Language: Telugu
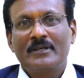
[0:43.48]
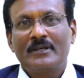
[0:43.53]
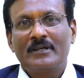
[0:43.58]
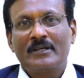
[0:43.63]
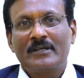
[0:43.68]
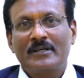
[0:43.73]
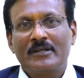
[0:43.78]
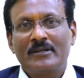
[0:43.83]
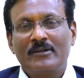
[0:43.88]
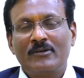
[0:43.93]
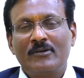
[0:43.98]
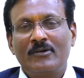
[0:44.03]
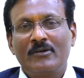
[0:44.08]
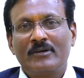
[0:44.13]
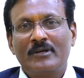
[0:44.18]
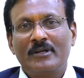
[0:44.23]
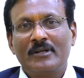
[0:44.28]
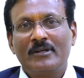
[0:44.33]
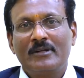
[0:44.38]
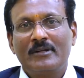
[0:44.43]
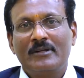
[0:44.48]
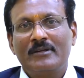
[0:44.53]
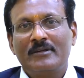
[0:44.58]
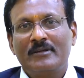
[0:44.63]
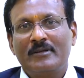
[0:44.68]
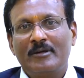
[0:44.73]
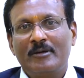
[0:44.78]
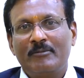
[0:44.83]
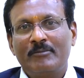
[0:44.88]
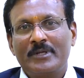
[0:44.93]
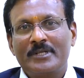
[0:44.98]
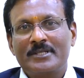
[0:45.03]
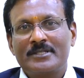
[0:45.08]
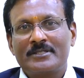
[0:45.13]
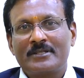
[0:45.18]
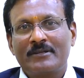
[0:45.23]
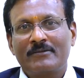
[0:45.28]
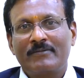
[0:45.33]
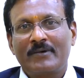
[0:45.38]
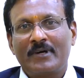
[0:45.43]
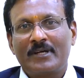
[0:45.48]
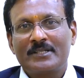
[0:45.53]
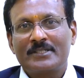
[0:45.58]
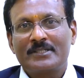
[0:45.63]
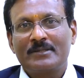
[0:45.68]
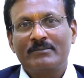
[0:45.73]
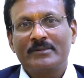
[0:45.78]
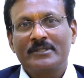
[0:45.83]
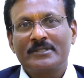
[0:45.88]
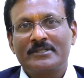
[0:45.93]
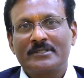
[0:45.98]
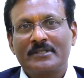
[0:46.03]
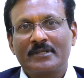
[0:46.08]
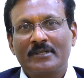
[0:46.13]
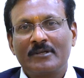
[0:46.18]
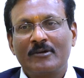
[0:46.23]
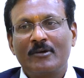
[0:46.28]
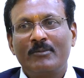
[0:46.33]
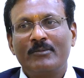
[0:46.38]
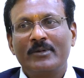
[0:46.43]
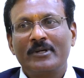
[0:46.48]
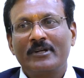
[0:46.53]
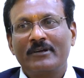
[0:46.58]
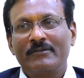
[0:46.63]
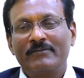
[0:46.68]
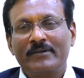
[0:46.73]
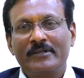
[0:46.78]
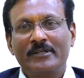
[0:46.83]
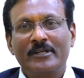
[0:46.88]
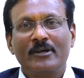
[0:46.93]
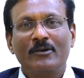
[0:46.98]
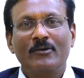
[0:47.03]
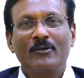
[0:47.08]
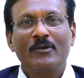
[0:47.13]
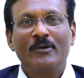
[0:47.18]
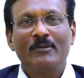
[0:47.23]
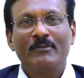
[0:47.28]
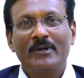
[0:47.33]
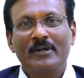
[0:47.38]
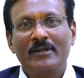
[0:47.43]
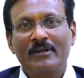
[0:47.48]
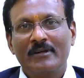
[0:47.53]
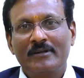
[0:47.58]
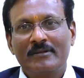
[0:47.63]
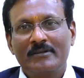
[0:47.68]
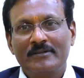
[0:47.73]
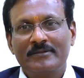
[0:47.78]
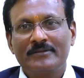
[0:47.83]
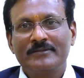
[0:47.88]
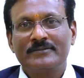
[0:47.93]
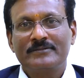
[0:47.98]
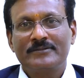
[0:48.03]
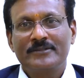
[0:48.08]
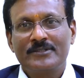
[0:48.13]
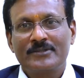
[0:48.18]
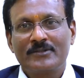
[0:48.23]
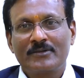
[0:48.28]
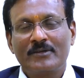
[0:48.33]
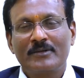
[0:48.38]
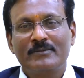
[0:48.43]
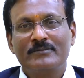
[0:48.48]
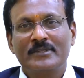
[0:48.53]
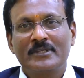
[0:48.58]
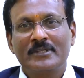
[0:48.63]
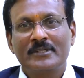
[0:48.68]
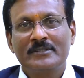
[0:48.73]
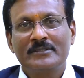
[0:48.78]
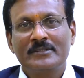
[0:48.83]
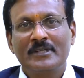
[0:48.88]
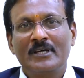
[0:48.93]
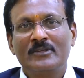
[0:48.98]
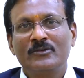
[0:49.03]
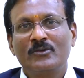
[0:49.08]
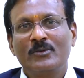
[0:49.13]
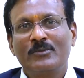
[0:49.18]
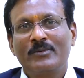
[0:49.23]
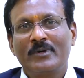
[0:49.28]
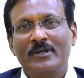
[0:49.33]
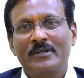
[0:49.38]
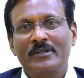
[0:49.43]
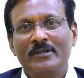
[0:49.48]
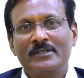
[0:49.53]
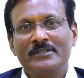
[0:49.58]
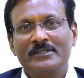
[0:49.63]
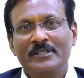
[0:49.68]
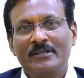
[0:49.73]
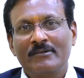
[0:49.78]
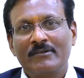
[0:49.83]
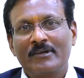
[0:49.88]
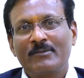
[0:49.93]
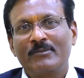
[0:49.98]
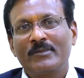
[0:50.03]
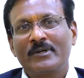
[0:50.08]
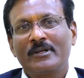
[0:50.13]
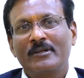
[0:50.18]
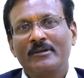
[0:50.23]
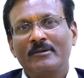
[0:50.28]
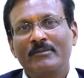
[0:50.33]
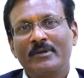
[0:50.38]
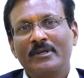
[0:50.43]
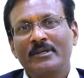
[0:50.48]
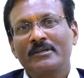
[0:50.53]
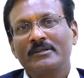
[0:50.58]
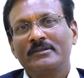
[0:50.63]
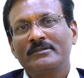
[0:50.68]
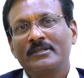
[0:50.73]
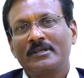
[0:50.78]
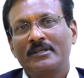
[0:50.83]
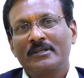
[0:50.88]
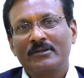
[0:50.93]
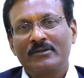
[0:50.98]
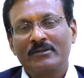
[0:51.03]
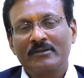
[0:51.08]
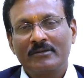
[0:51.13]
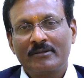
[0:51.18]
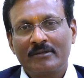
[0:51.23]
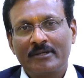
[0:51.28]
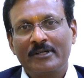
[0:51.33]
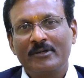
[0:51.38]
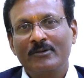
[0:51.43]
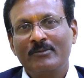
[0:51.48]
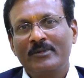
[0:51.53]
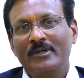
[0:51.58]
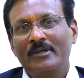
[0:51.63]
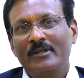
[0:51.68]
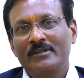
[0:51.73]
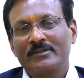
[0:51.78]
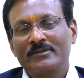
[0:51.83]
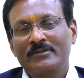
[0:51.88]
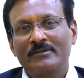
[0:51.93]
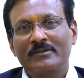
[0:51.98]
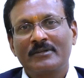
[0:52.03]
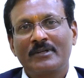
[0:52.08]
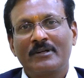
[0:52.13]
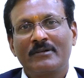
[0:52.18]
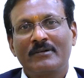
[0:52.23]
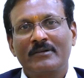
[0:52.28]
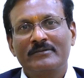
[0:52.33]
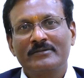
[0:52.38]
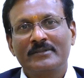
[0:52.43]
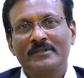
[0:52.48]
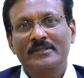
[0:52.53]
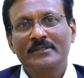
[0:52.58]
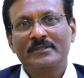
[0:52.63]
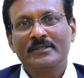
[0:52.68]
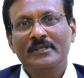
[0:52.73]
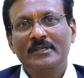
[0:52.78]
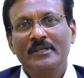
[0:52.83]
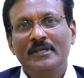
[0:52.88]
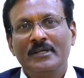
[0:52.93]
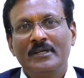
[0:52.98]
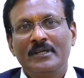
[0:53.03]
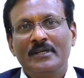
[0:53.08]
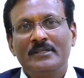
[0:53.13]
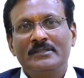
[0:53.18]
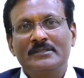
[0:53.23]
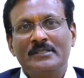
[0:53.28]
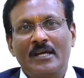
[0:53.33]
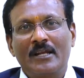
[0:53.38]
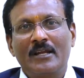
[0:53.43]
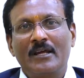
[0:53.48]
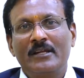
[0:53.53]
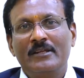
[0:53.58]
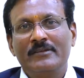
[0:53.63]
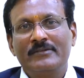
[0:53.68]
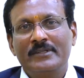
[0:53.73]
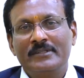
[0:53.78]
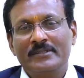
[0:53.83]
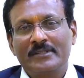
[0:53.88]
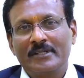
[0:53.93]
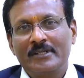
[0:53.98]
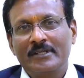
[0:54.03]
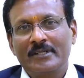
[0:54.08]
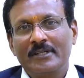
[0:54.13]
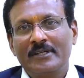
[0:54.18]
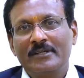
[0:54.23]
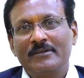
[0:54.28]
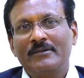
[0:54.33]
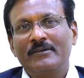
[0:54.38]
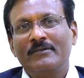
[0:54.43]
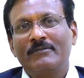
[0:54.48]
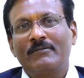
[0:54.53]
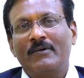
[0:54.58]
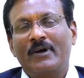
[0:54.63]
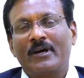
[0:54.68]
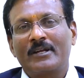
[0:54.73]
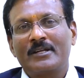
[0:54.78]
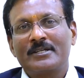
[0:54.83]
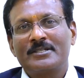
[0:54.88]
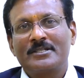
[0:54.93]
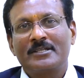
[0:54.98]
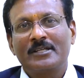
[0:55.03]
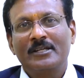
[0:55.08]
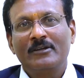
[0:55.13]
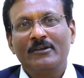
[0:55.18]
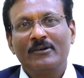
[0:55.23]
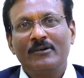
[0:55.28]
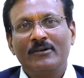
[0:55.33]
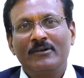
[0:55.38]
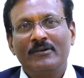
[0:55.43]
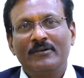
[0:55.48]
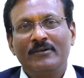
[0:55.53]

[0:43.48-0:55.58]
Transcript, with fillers: అక్కడ లోకల్ మినిస్టర్ ఫారెస్ట్ మినిస్టర్ గవర్నమెంట్ ఆఫ్ ఇండియా గోల్డ్ మెడల్ తీసుకోవడం జరిగింది దాంతోపాటుగా సిల్వర్ మెడల్ మరి ఇతర రెండు మెడల్స్ కూడా రావడం జరిగింది చాలా ఆనందం ఎందుకంటే ఫారెస్ట్రీలో